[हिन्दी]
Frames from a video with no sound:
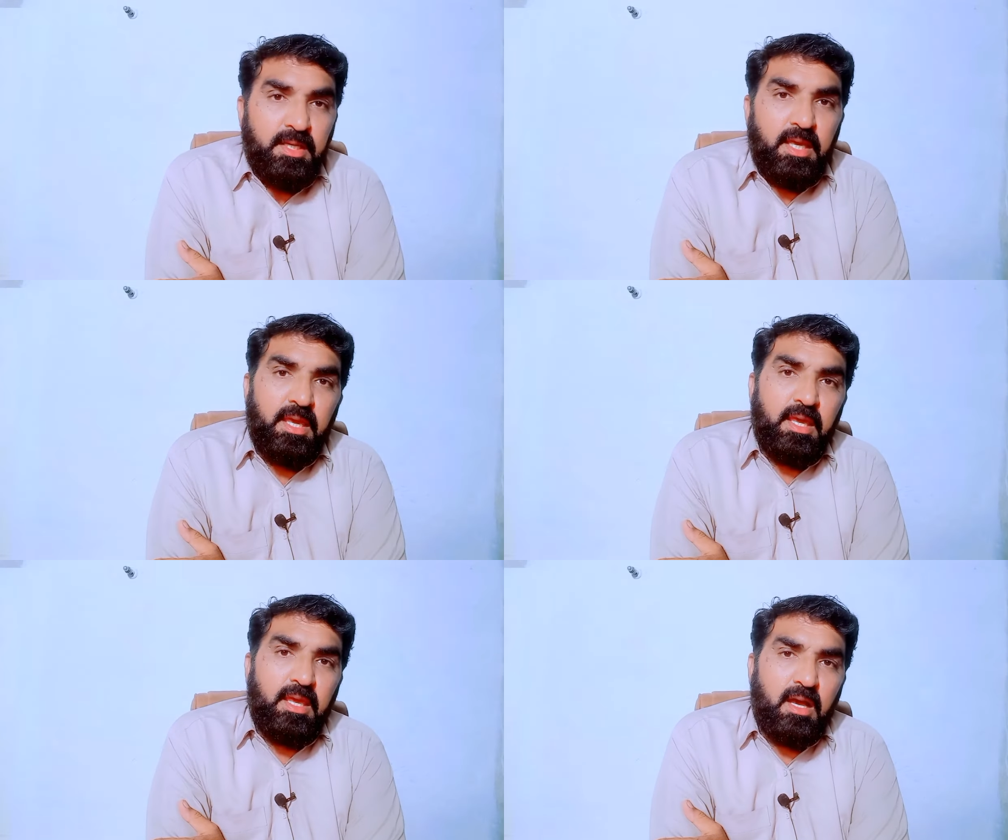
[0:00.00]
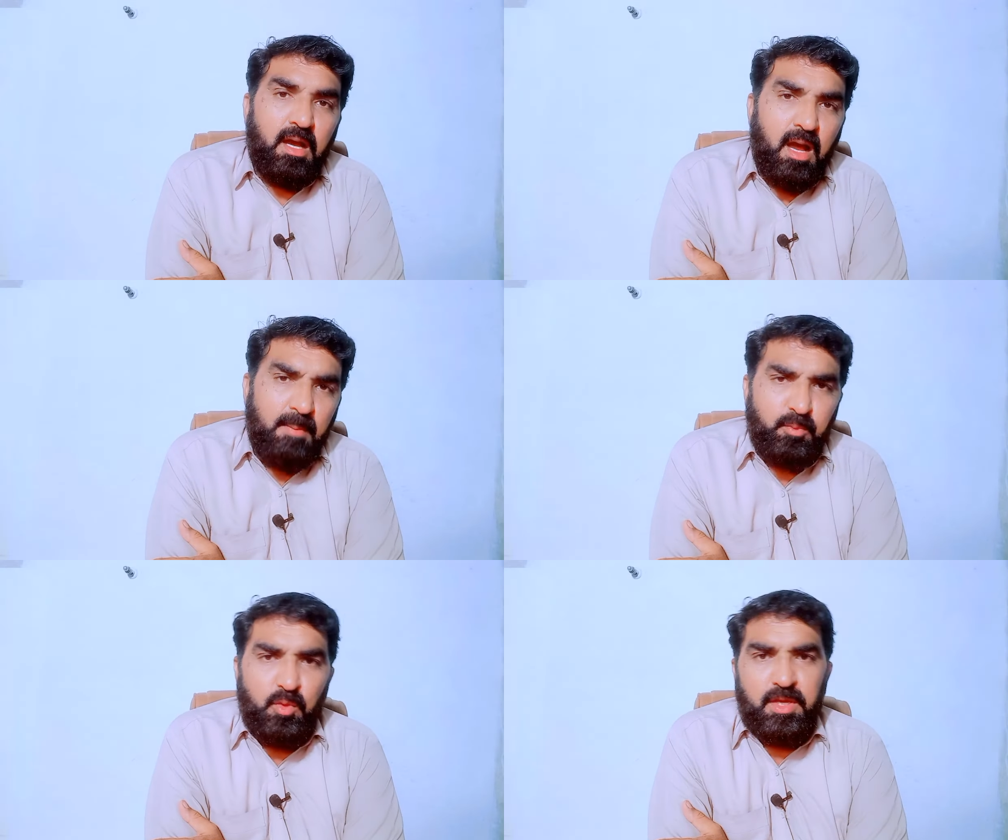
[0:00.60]
कि
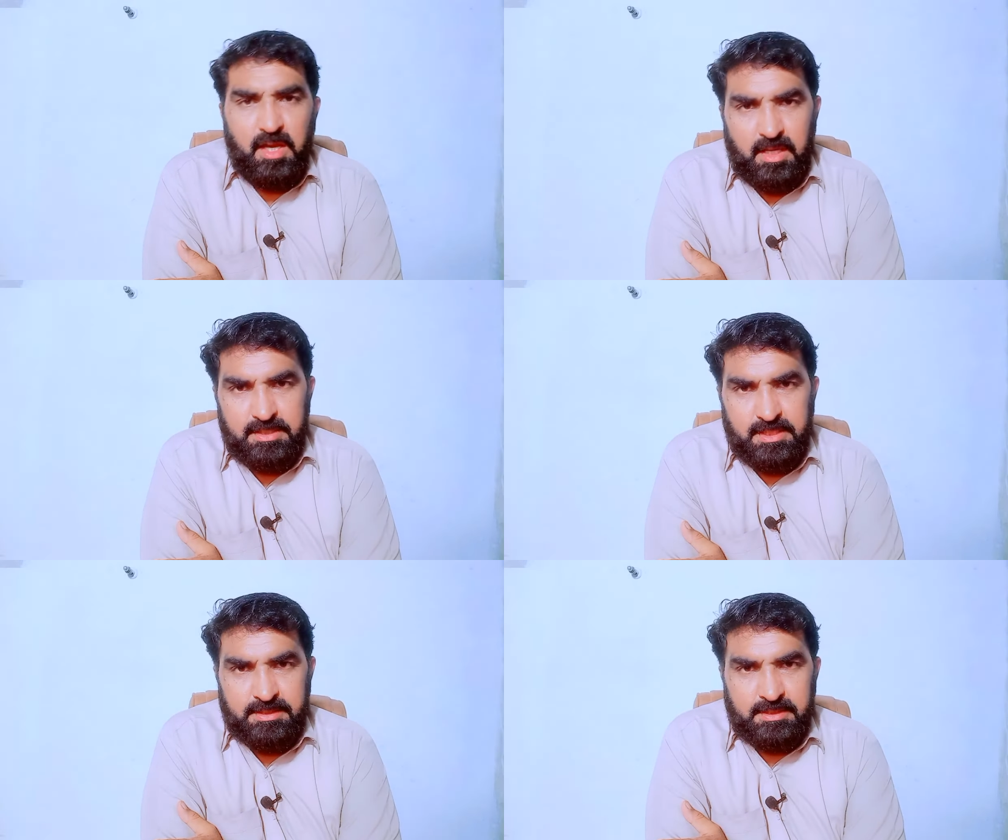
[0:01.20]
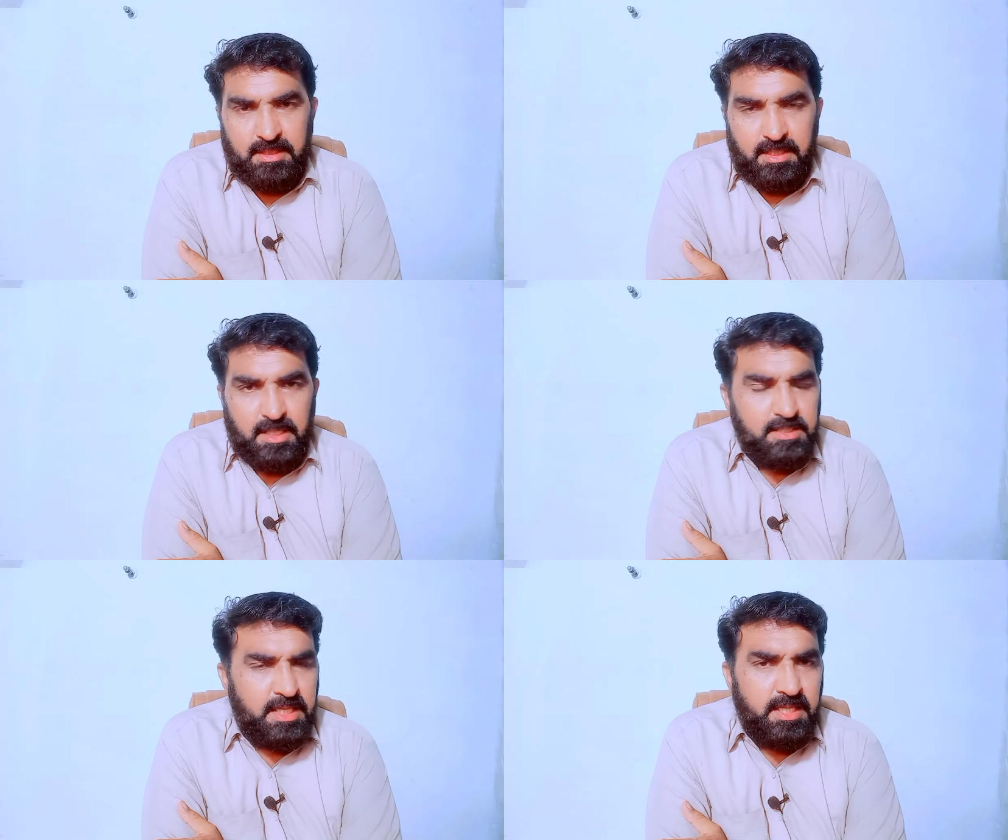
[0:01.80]
आपको क्या कहा जाता था
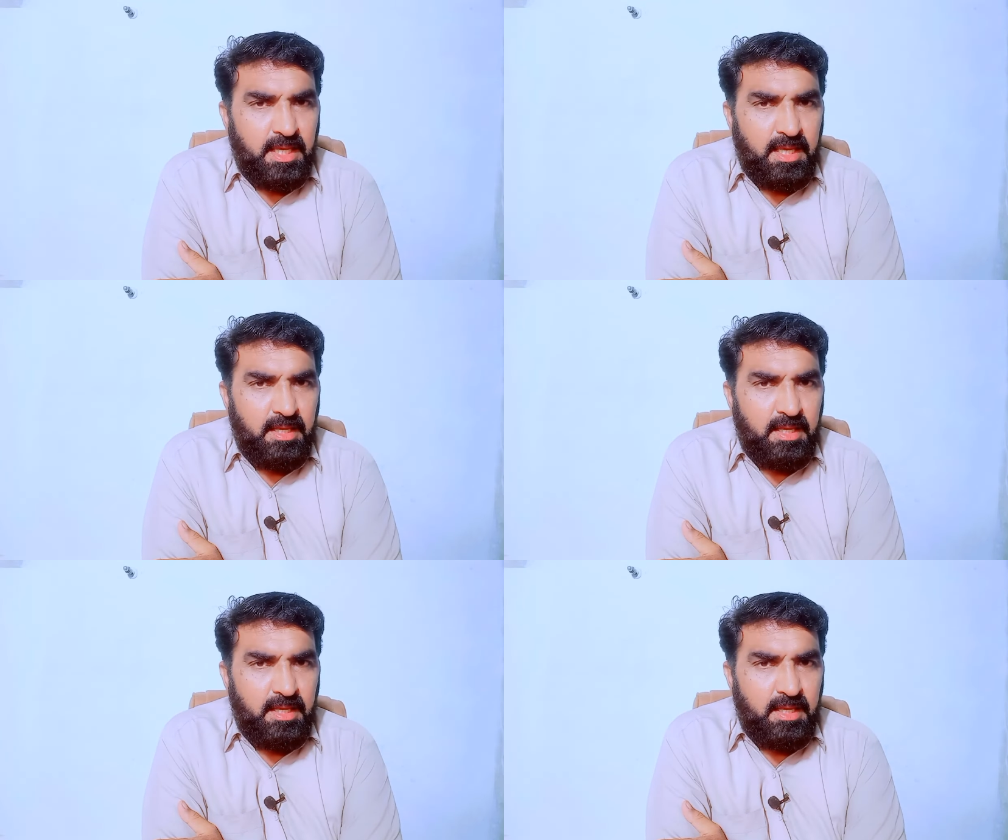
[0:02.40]
कह यानी कि